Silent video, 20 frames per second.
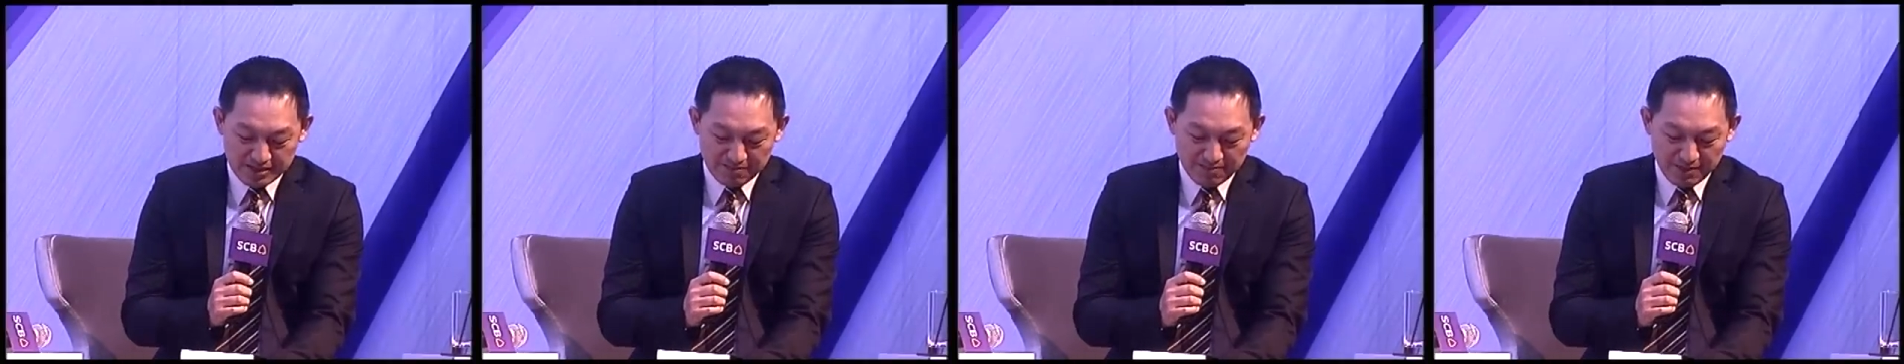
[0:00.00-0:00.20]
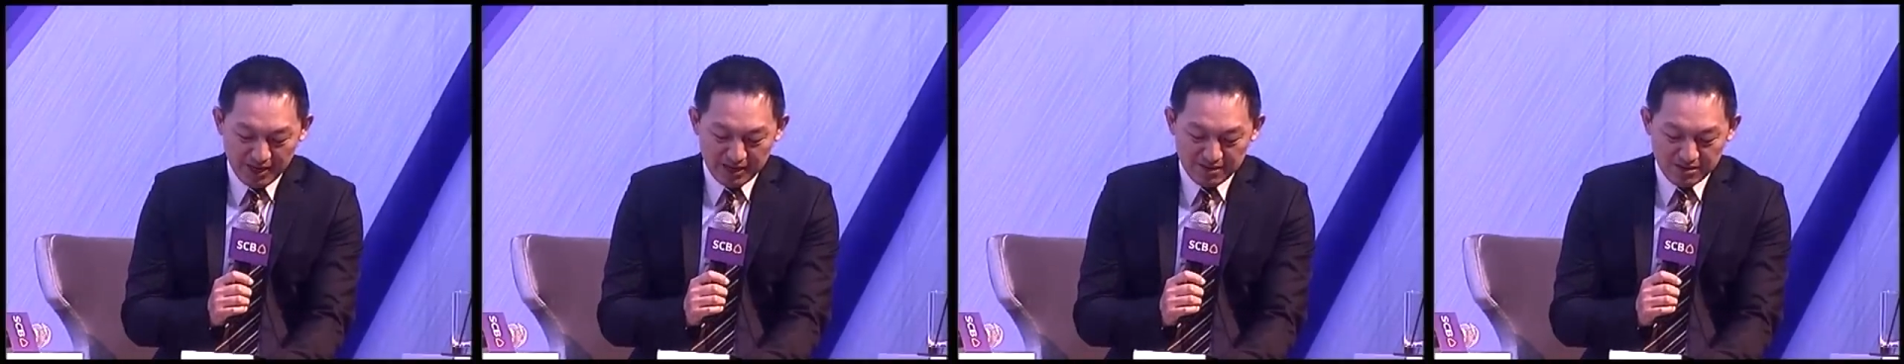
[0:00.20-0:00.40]

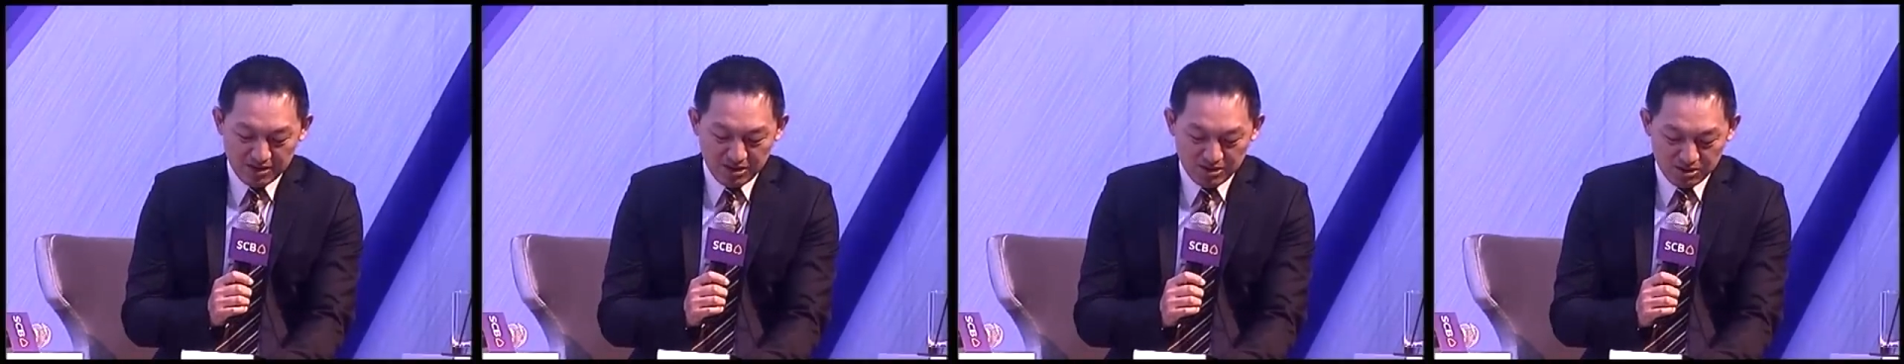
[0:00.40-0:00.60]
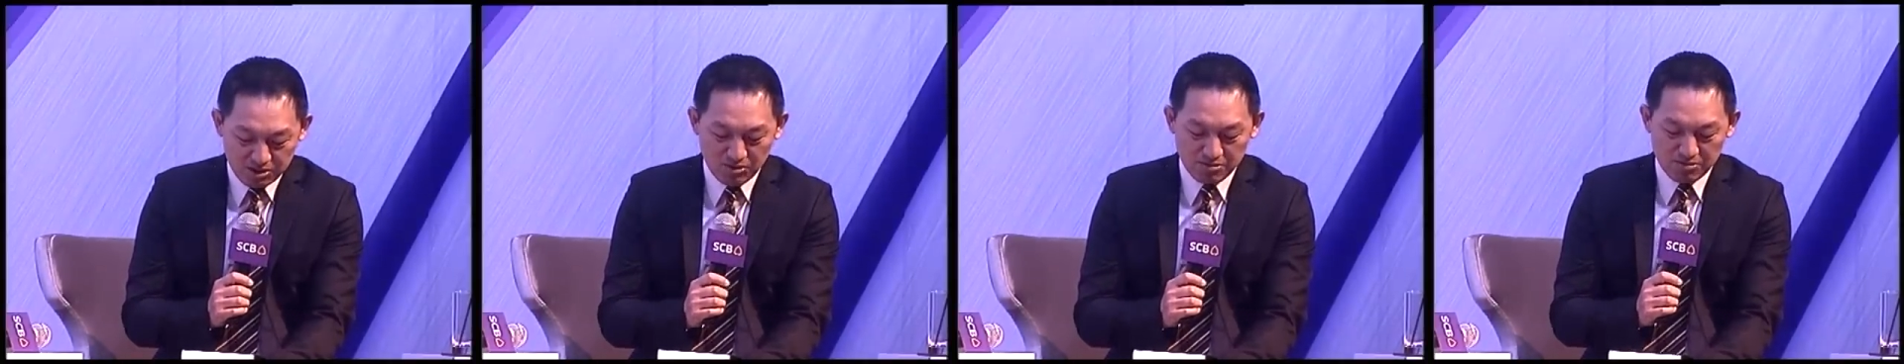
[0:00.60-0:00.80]
สำคัญ
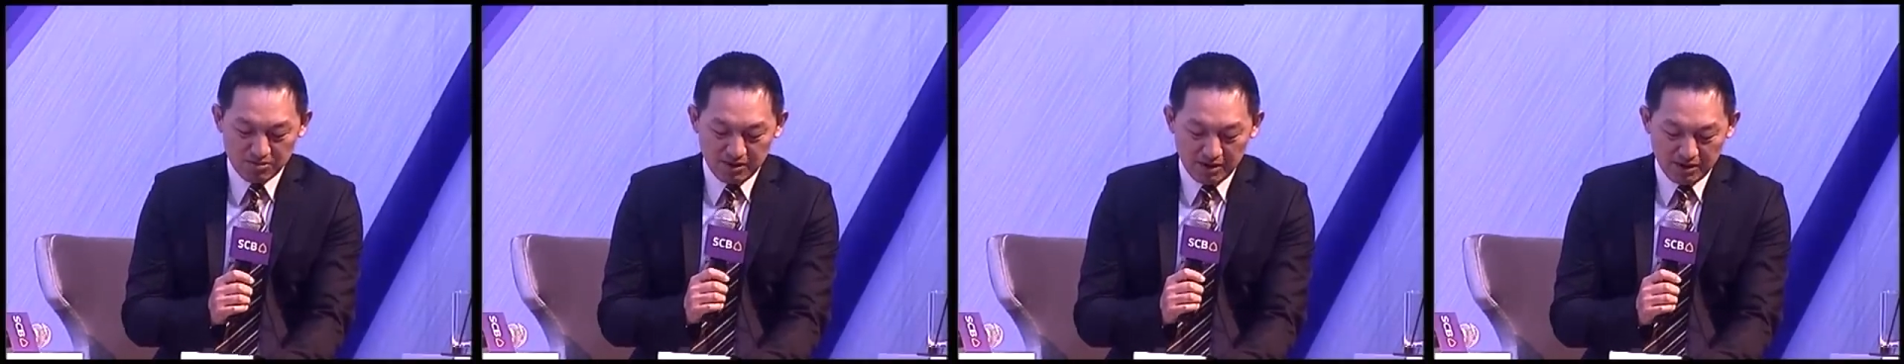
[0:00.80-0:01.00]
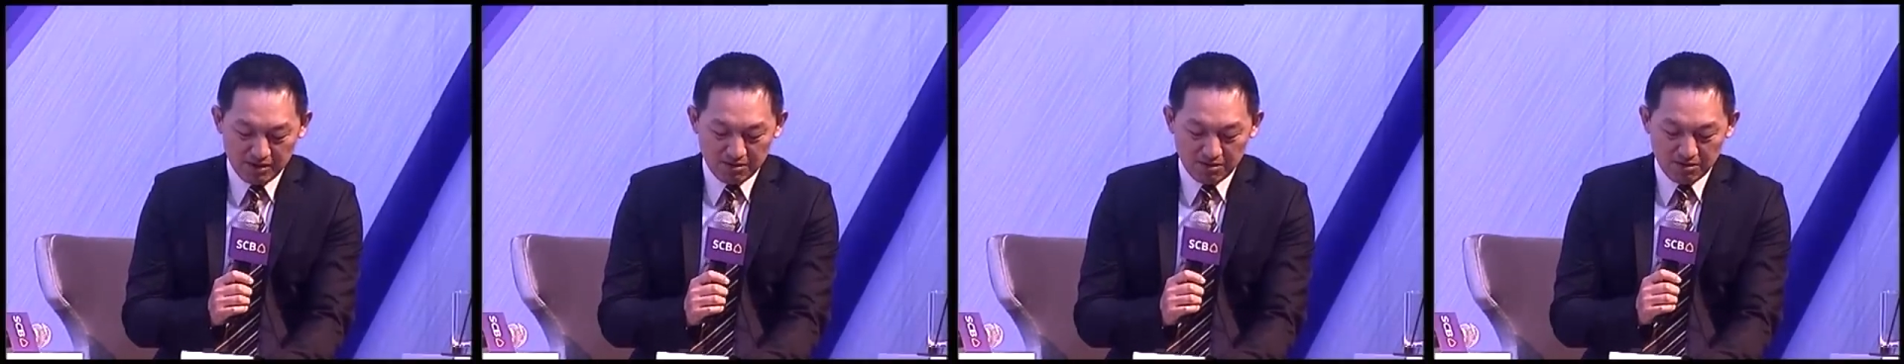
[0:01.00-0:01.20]
ที่สุด
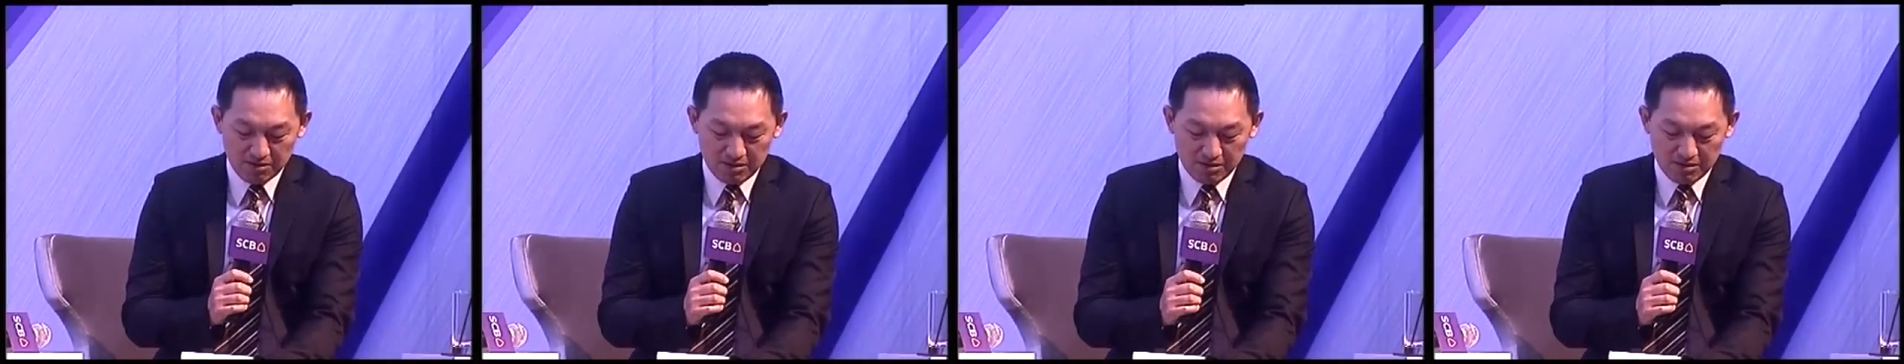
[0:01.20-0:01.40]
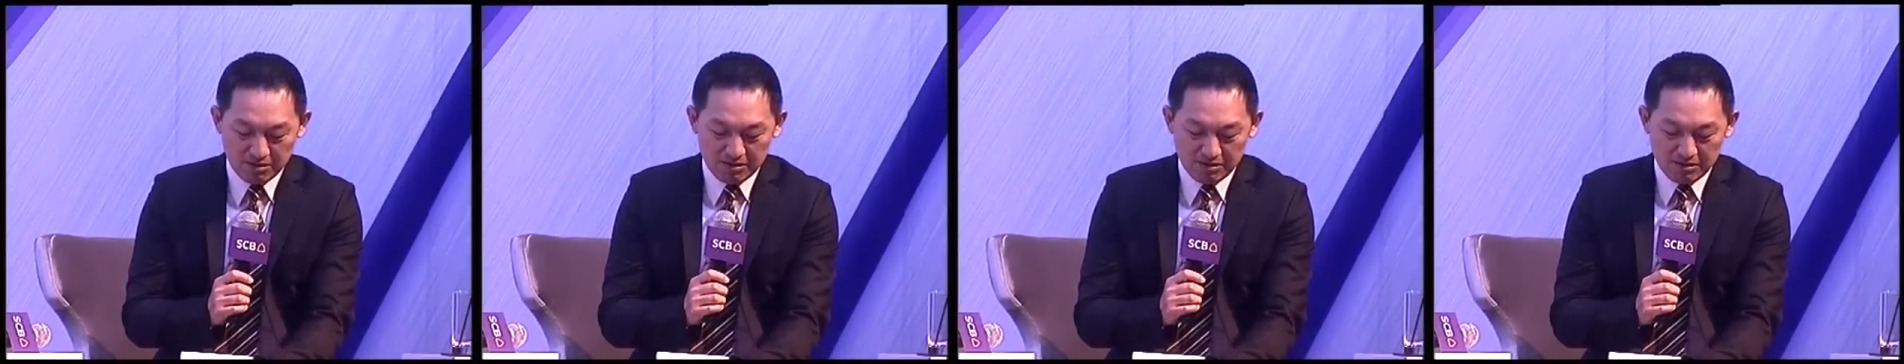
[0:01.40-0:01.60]
เนี่ยก็
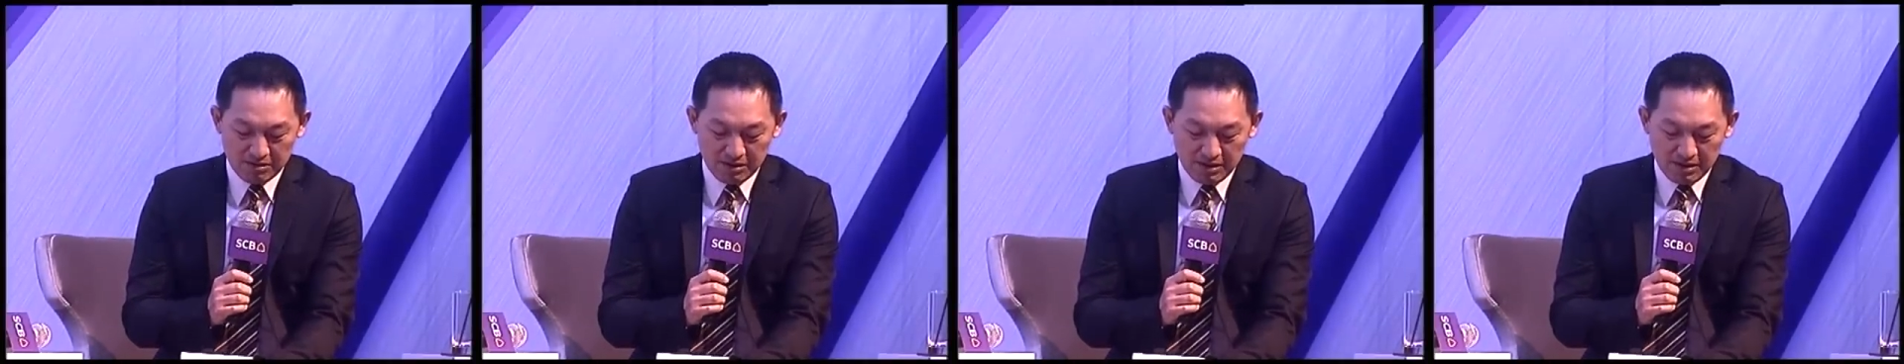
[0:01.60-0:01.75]
คือ